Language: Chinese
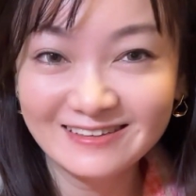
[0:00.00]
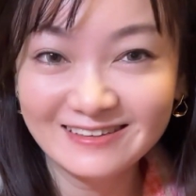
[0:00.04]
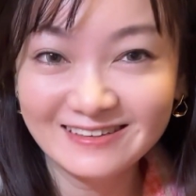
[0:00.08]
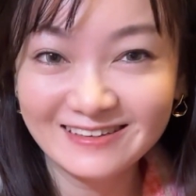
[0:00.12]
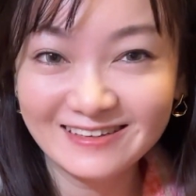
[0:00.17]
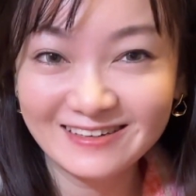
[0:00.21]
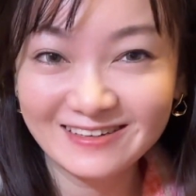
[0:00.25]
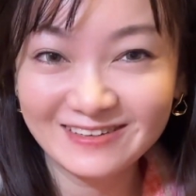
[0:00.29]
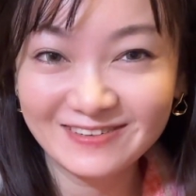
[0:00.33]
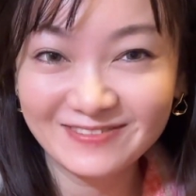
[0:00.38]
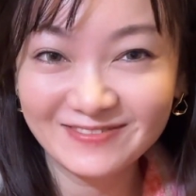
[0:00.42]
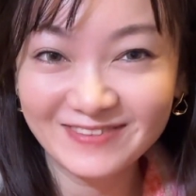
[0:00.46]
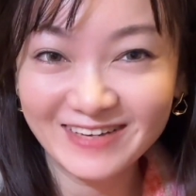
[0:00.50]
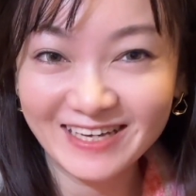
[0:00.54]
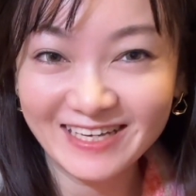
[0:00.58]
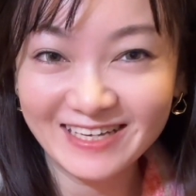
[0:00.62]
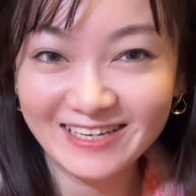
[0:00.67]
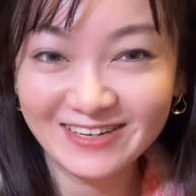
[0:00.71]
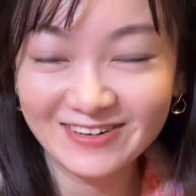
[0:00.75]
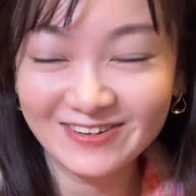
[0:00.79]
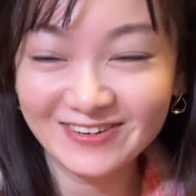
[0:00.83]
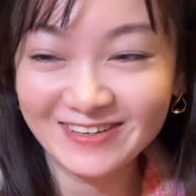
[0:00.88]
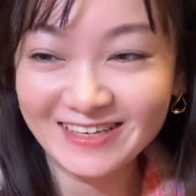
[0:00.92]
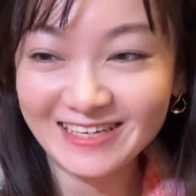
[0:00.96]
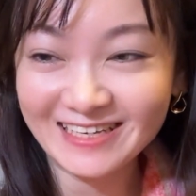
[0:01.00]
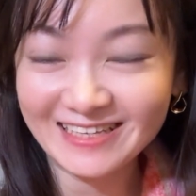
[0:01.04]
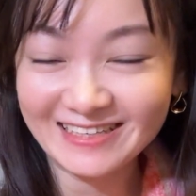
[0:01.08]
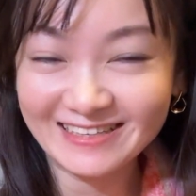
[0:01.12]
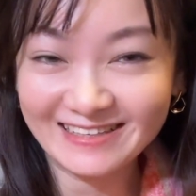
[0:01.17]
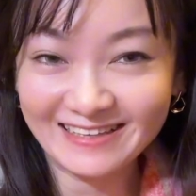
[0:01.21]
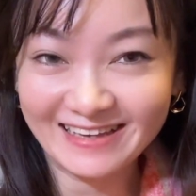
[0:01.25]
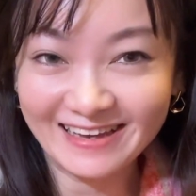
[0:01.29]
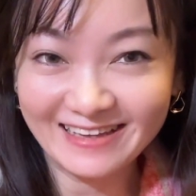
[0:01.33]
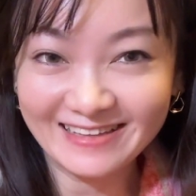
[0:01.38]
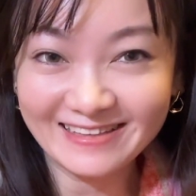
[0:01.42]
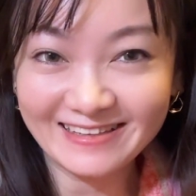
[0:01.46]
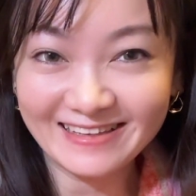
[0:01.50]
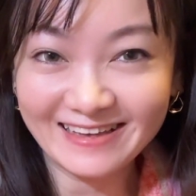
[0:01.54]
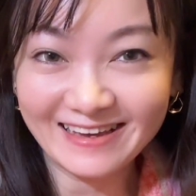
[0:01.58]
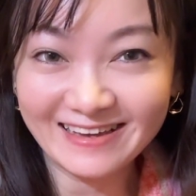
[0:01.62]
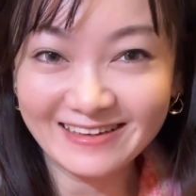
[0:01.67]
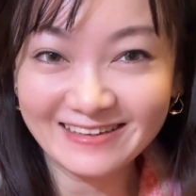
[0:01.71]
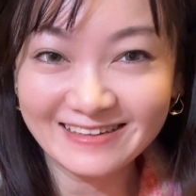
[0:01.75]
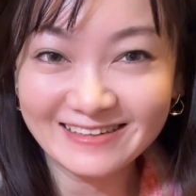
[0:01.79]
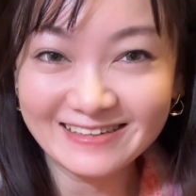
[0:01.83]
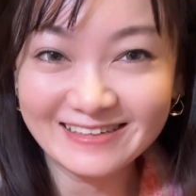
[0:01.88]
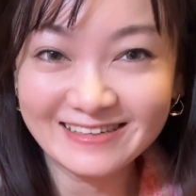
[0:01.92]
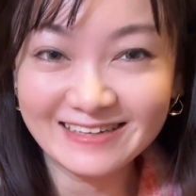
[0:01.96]
有没有一点
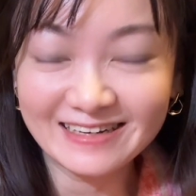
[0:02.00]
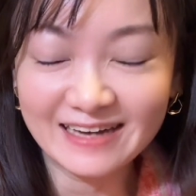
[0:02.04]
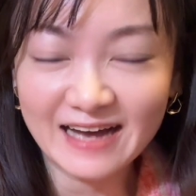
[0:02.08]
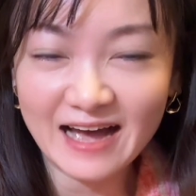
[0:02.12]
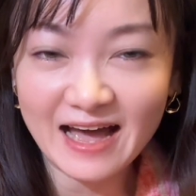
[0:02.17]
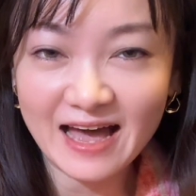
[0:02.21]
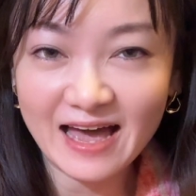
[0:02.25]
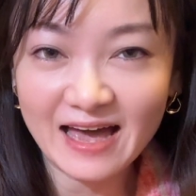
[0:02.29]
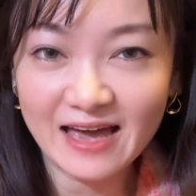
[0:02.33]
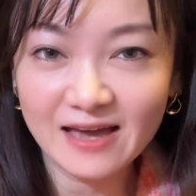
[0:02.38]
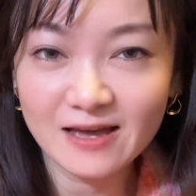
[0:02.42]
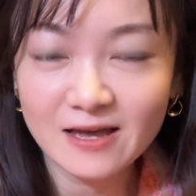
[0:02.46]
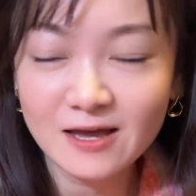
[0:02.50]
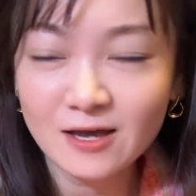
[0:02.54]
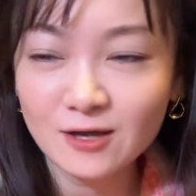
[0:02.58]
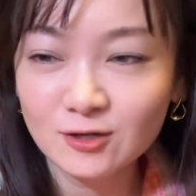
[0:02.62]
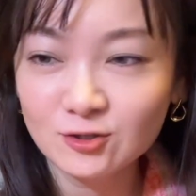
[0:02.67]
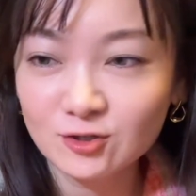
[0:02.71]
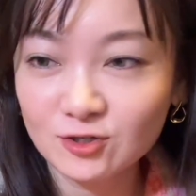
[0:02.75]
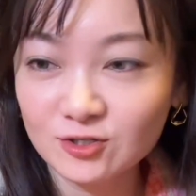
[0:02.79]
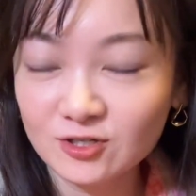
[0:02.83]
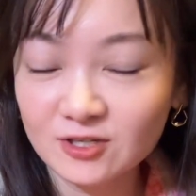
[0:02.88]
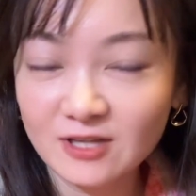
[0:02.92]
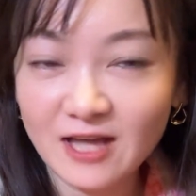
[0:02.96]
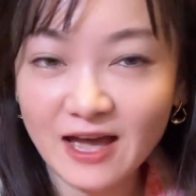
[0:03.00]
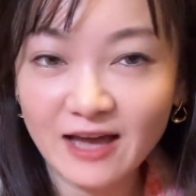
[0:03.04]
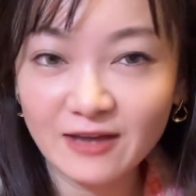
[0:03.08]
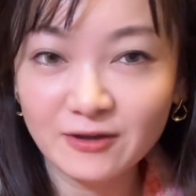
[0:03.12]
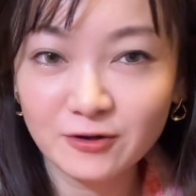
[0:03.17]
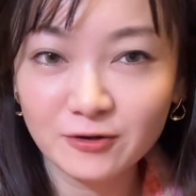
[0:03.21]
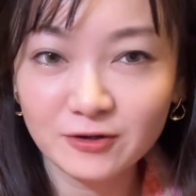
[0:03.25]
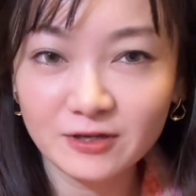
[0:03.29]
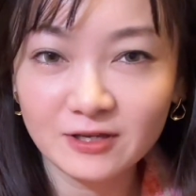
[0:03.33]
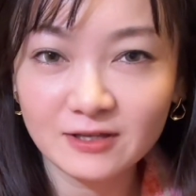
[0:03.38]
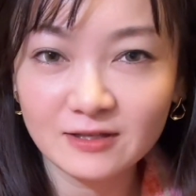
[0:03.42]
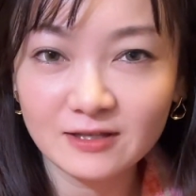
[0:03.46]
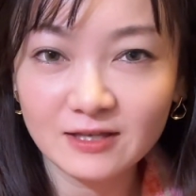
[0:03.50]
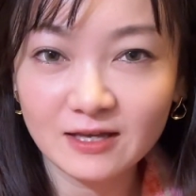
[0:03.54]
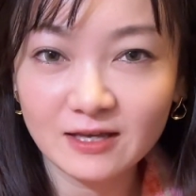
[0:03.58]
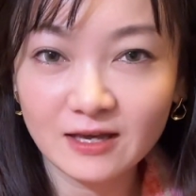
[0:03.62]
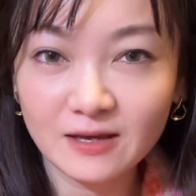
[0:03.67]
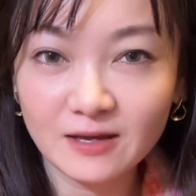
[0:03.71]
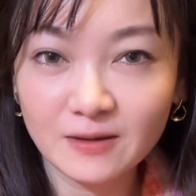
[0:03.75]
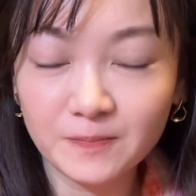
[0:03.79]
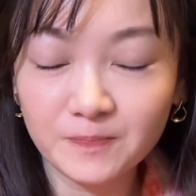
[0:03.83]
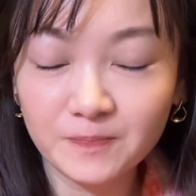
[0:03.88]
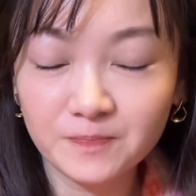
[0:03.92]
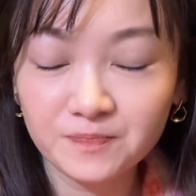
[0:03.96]
点可爱？就是它有一
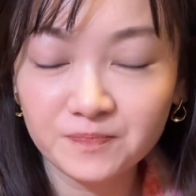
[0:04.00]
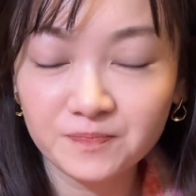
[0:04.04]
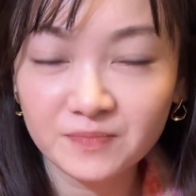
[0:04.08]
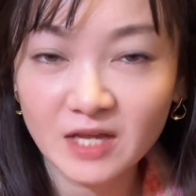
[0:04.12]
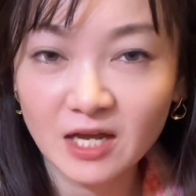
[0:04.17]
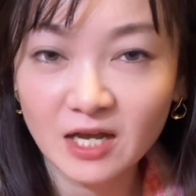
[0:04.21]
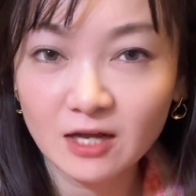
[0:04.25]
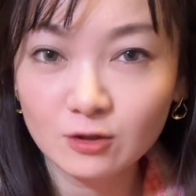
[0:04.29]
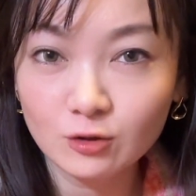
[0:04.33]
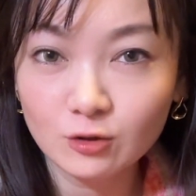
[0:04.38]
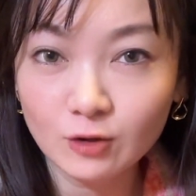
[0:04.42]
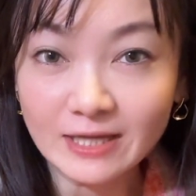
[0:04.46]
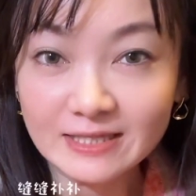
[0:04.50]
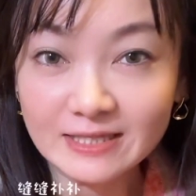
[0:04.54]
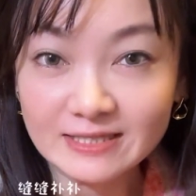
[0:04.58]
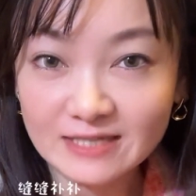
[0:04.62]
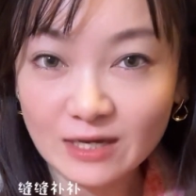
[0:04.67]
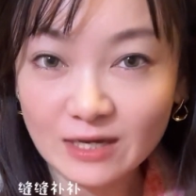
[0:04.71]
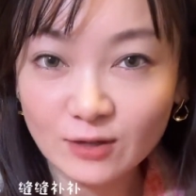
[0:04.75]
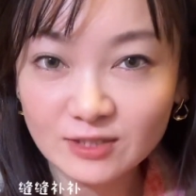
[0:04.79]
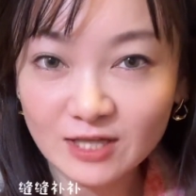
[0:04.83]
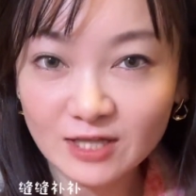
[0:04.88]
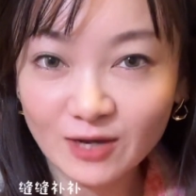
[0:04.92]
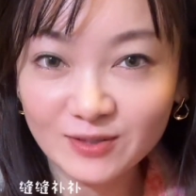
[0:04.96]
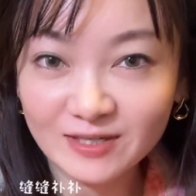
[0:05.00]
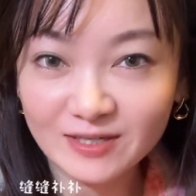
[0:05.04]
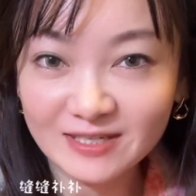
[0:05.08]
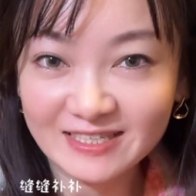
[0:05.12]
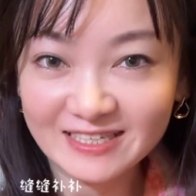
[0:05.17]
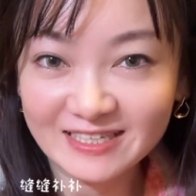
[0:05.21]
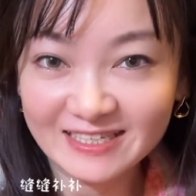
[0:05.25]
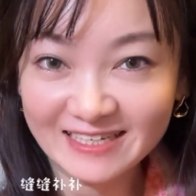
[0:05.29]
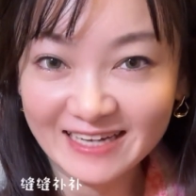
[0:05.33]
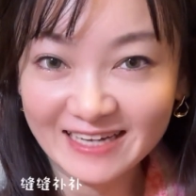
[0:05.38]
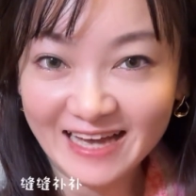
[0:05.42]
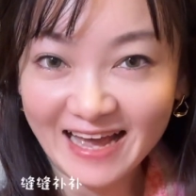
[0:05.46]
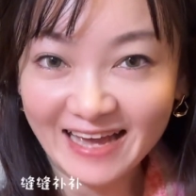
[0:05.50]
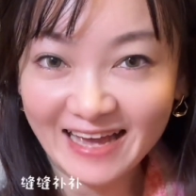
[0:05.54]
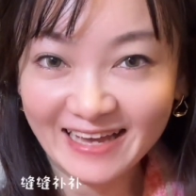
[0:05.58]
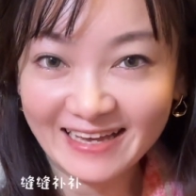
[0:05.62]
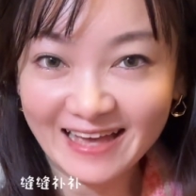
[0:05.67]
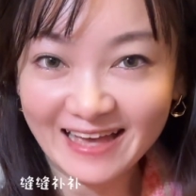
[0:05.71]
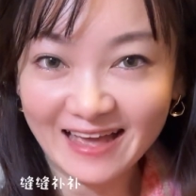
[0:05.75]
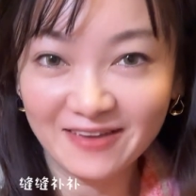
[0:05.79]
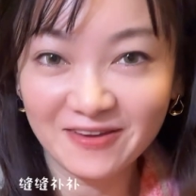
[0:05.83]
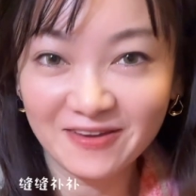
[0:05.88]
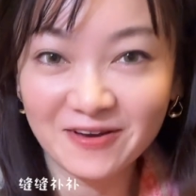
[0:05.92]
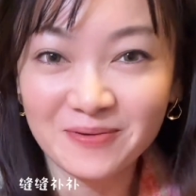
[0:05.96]
点乱糟糟的可爱
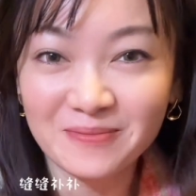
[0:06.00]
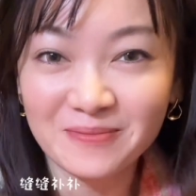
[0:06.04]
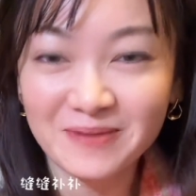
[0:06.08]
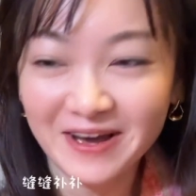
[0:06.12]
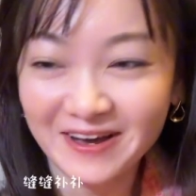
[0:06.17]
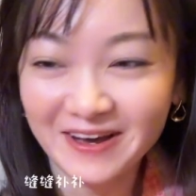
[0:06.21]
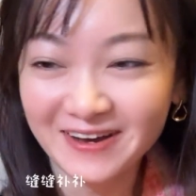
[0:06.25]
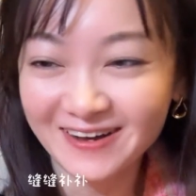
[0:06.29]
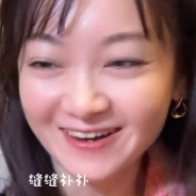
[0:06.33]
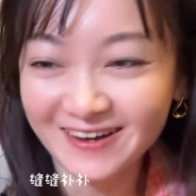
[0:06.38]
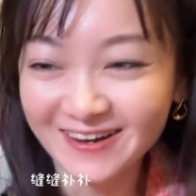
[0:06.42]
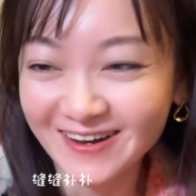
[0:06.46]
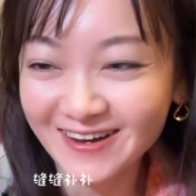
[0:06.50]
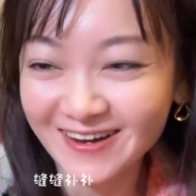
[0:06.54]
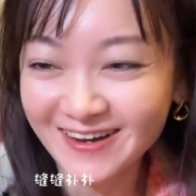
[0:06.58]
感，有没有？